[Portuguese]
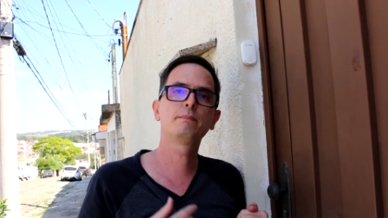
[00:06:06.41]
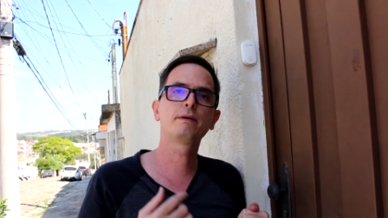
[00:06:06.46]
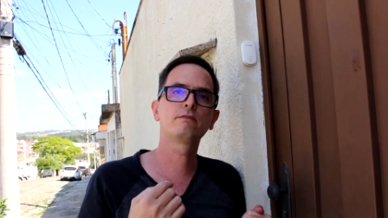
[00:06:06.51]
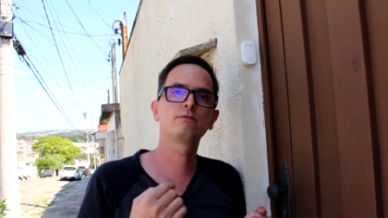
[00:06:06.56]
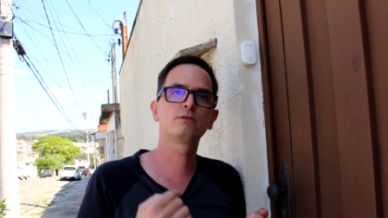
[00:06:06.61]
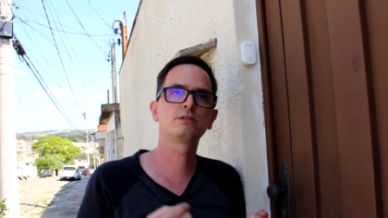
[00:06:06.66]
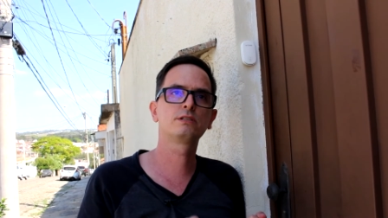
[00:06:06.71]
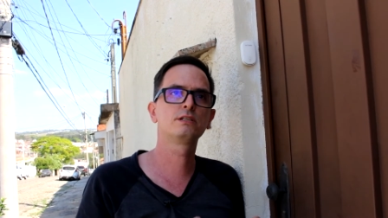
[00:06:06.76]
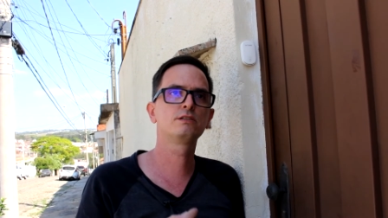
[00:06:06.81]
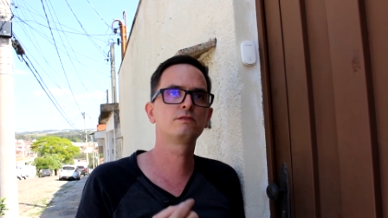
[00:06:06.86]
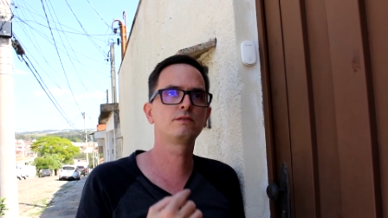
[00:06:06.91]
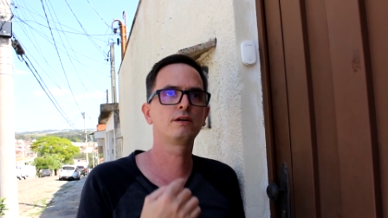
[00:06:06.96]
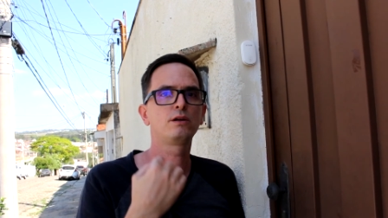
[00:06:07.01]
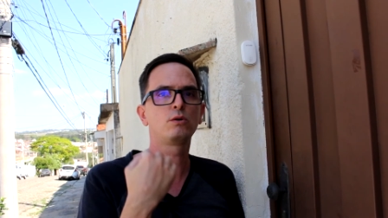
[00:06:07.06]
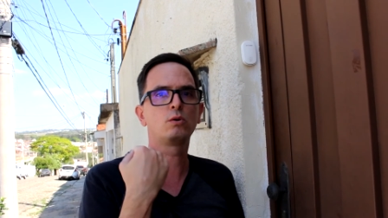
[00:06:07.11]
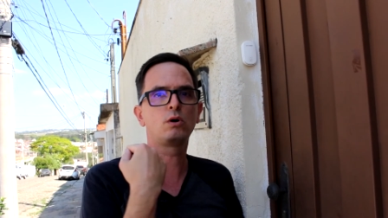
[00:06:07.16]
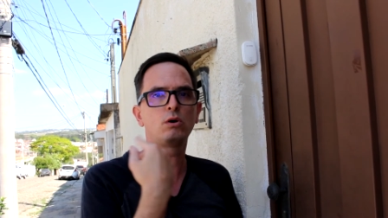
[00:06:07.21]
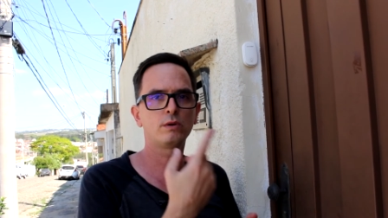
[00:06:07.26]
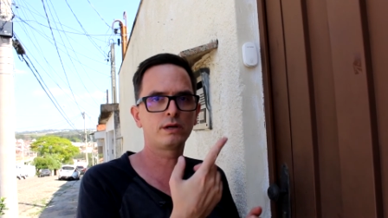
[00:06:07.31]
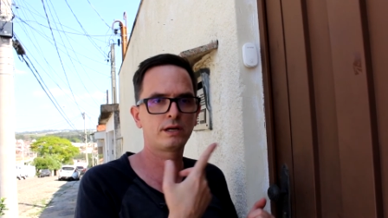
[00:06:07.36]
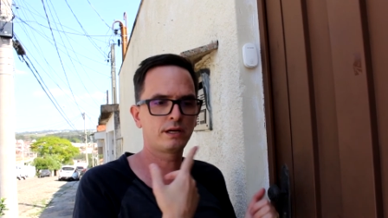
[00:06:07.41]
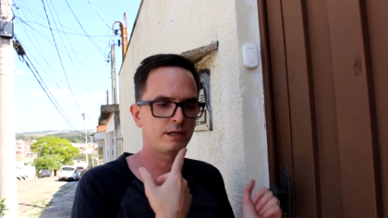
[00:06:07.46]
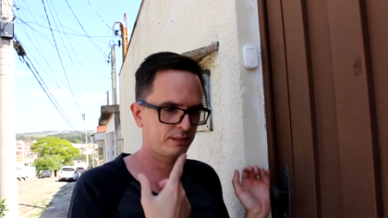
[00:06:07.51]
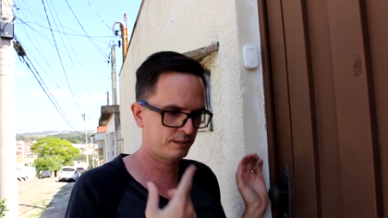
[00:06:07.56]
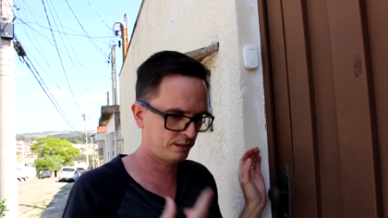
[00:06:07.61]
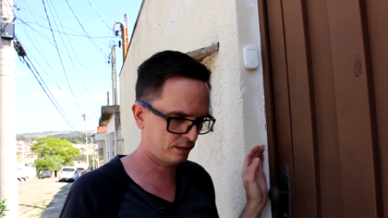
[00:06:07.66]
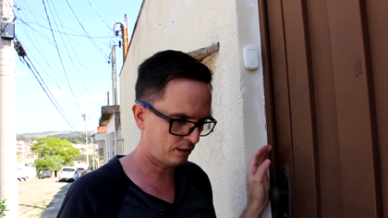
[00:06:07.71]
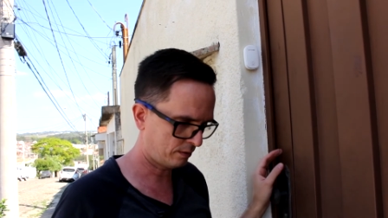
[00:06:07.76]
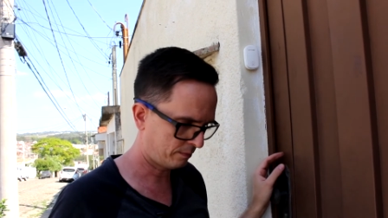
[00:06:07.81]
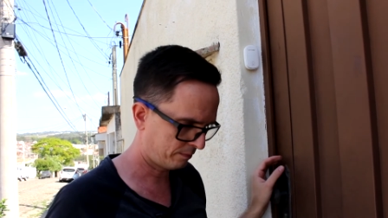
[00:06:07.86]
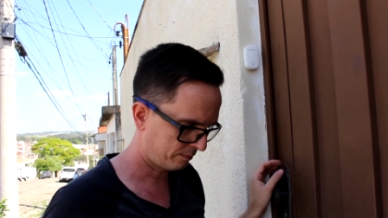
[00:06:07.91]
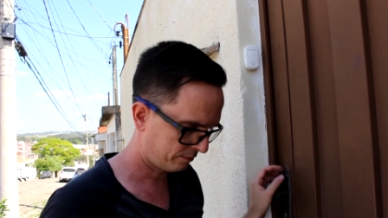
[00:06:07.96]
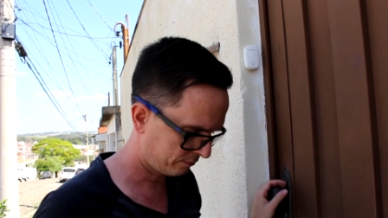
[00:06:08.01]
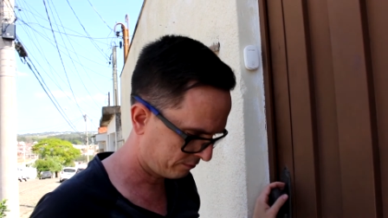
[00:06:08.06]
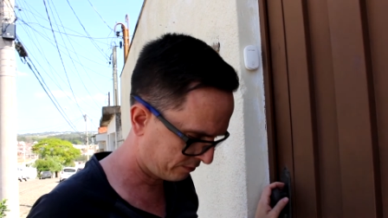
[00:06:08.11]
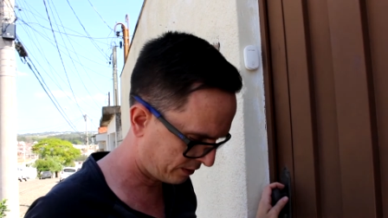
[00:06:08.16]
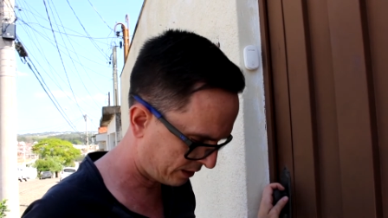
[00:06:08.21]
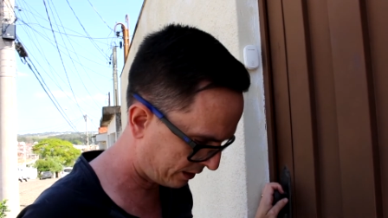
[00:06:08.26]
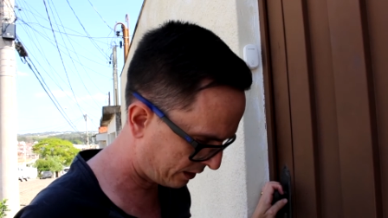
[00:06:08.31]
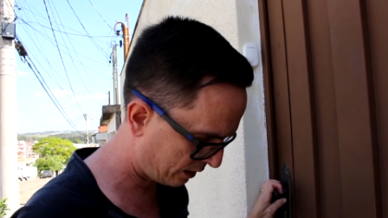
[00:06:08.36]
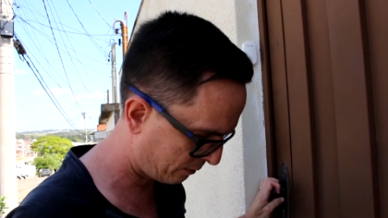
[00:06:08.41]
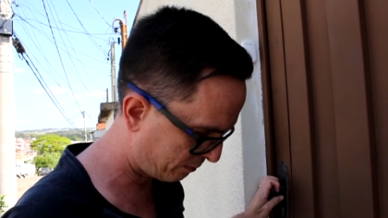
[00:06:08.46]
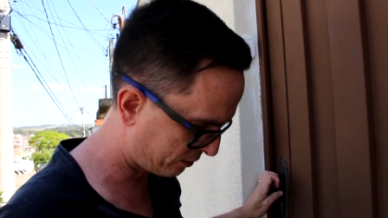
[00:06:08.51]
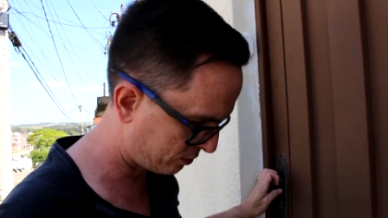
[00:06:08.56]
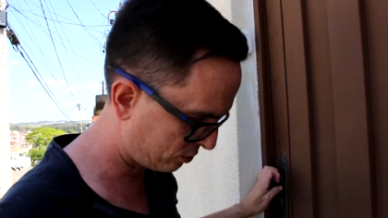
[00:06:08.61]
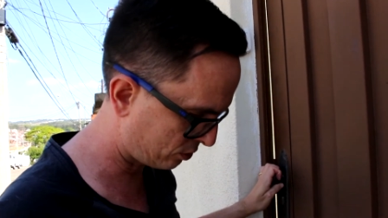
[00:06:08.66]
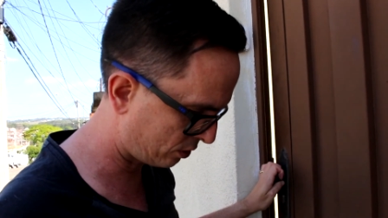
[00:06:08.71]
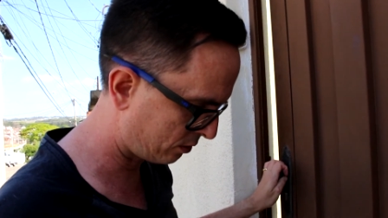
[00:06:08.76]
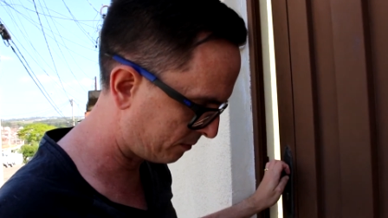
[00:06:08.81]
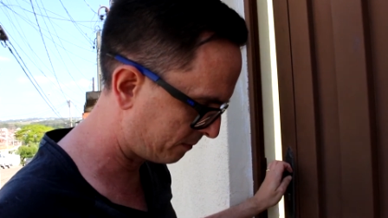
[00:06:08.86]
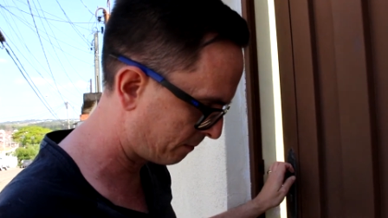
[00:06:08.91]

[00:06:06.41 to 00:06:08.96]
para vocês verem o alcance, ó. Vem aqui, pessoal.